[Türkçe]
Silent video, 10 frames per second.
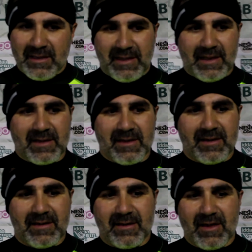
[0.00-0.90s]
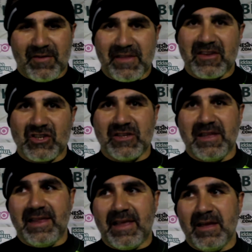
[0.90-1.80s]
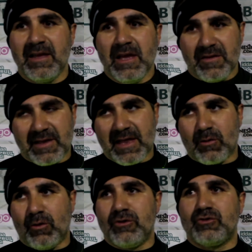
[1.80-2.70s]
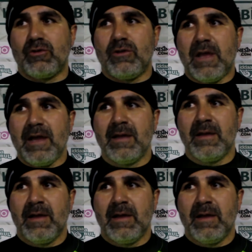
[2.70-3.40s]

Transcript: gerek e, efendi kişiliğiyle gerek oyunculuğuyla